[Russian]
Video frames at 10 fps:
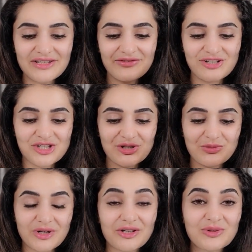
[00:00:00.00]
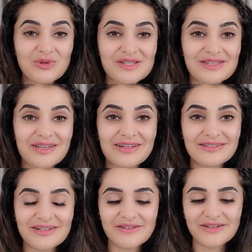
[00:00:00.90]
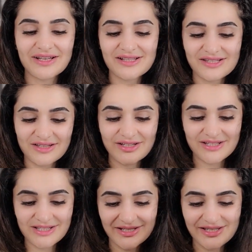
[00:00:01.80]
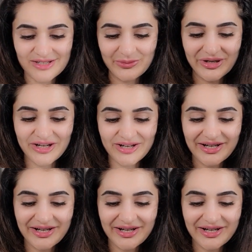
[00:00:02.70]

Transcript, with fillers: Это ваш второй прогноз на 13 сентября.